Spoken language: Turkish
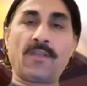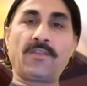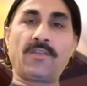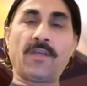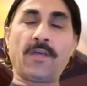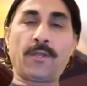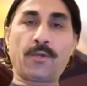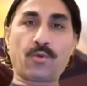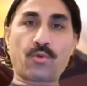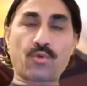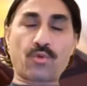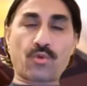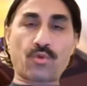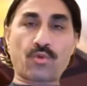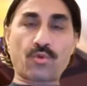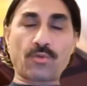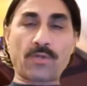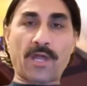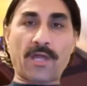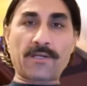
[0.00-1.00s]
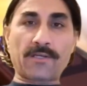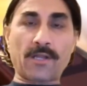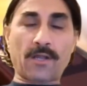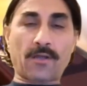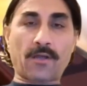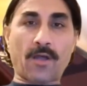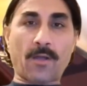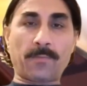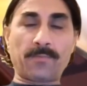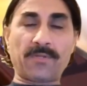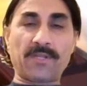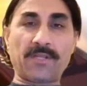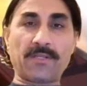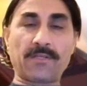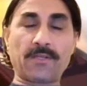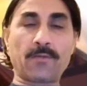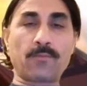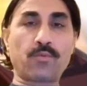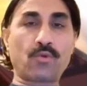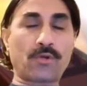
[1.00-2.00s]
Yeryüzü sularla
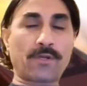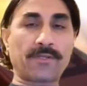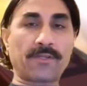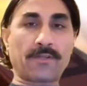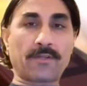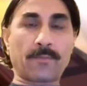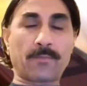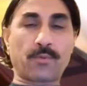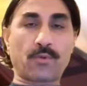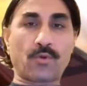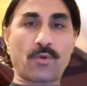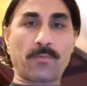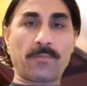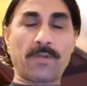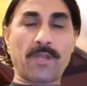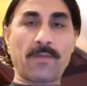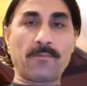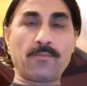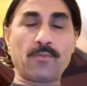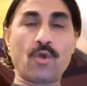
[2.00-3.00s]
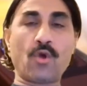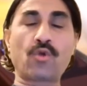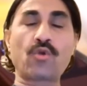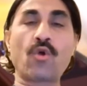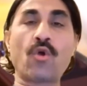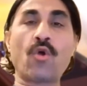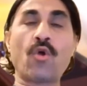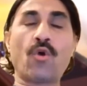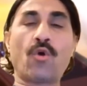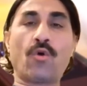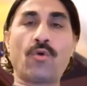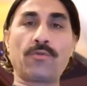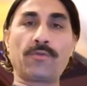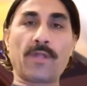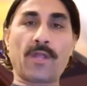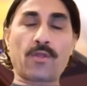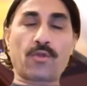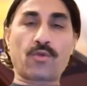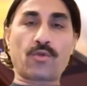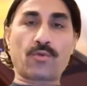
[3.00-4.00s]
kaplıydı. Burada da problem yok.
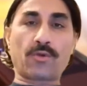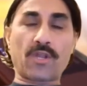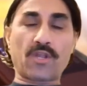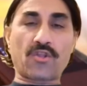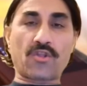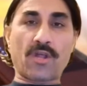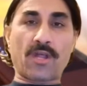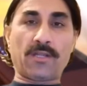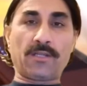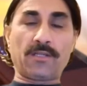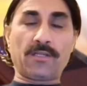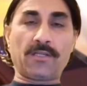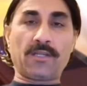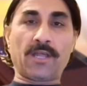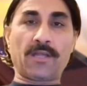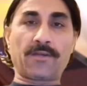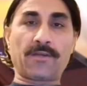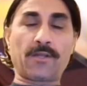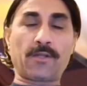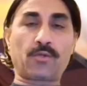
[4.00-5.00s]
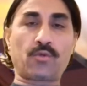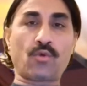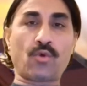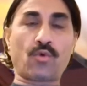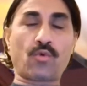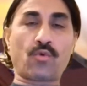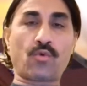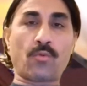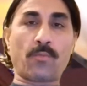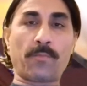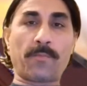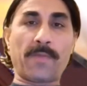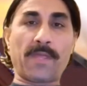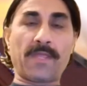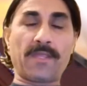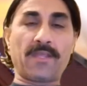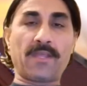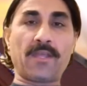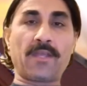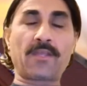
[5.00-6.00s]
Ondan sonra canlılara gök
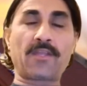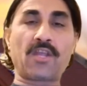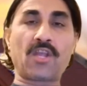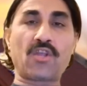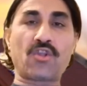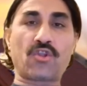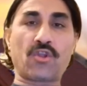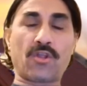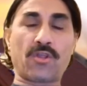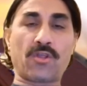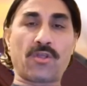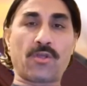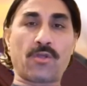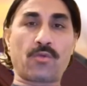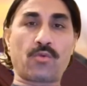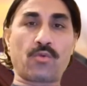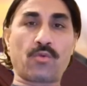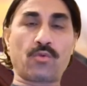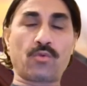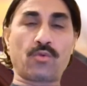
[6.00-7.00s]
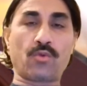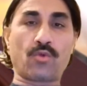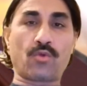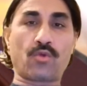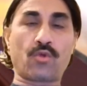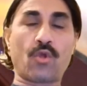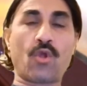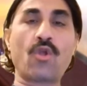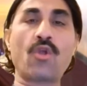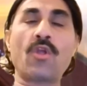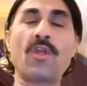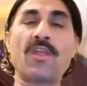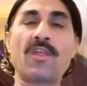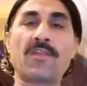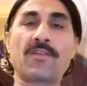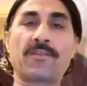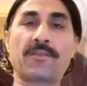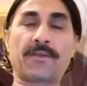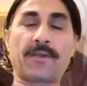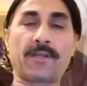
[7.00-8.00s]
kubbeyi, geceyi, gündüzü
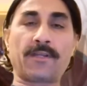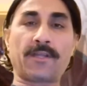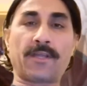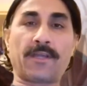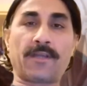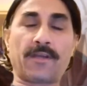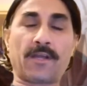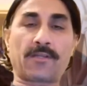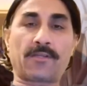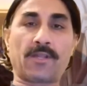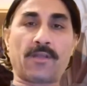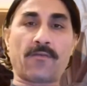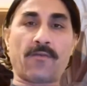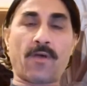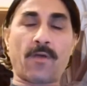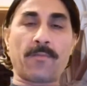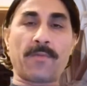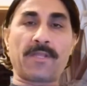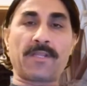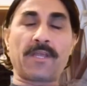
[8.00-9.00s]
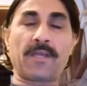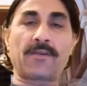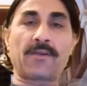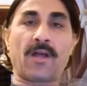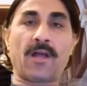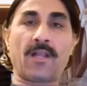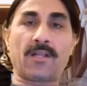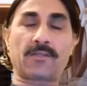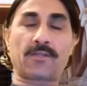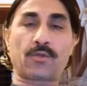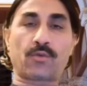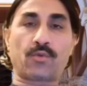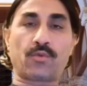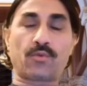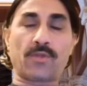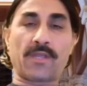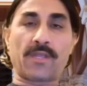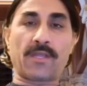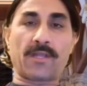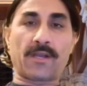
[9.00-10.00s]
sıralayarak devam eder. Altı
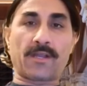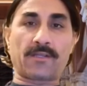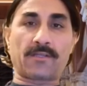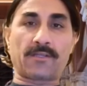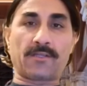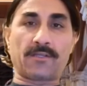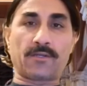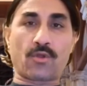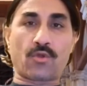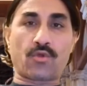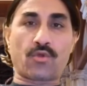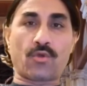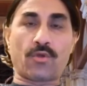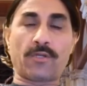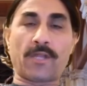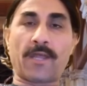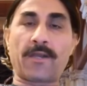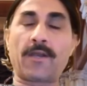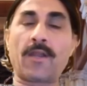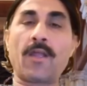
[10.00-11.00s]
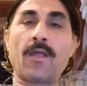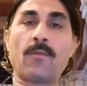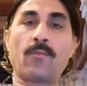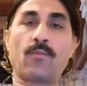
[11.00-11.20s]
günde yarattığını söyler.